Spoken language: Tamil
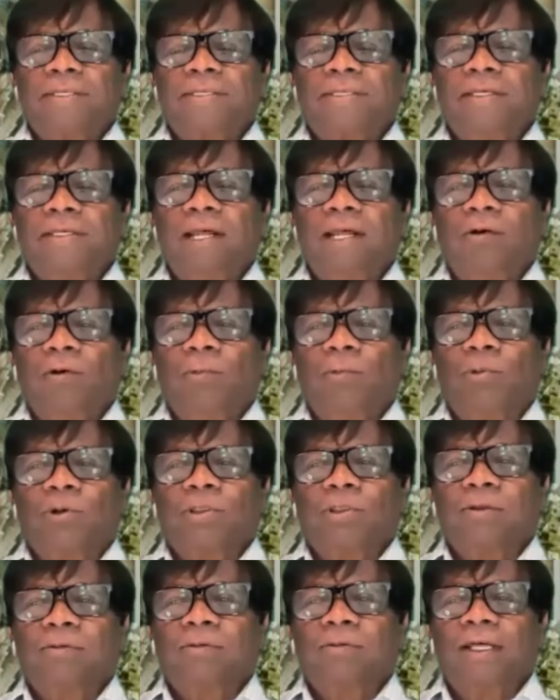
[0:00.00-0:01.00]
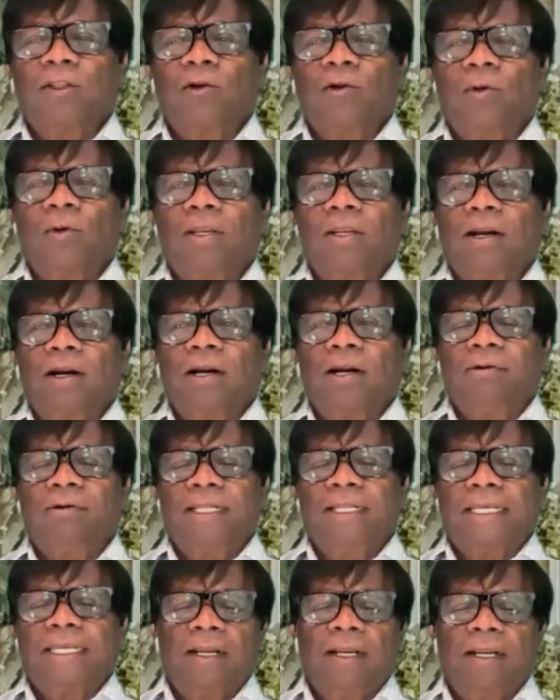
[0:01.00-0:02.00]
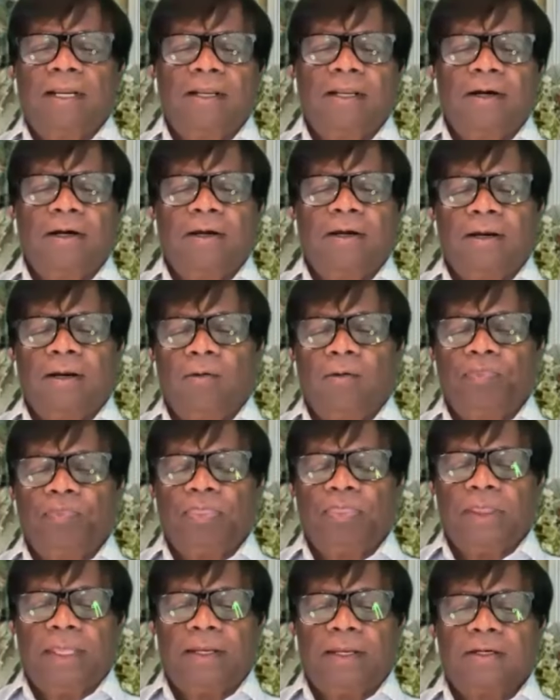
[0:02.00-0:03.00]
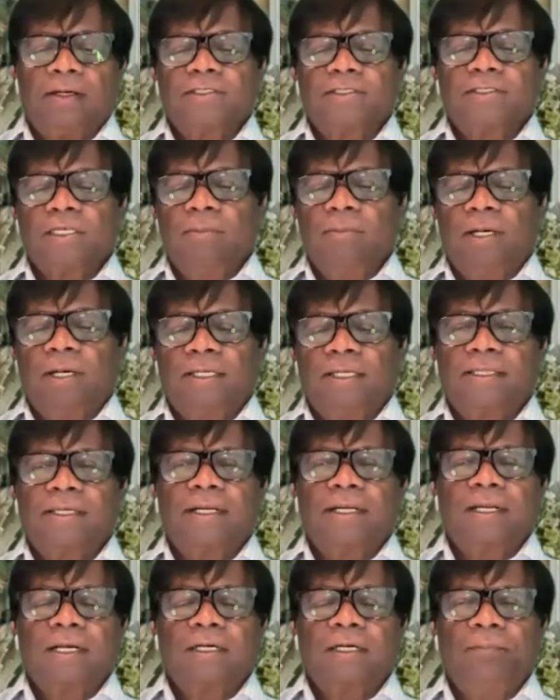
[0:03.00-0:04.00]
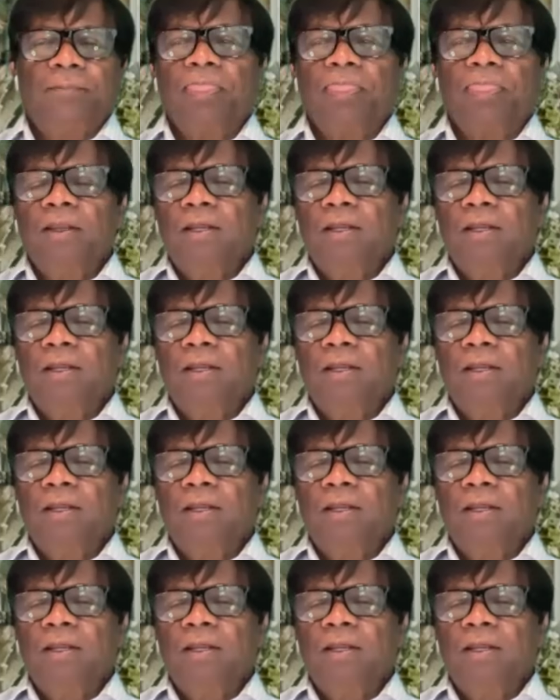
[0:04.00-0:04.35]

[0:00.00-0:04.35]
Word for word: சீனாவை பொறுத்தவரை அதனுடைய எல்லாம் நகரம் இரகசியமாகத்தான் இருக்கும்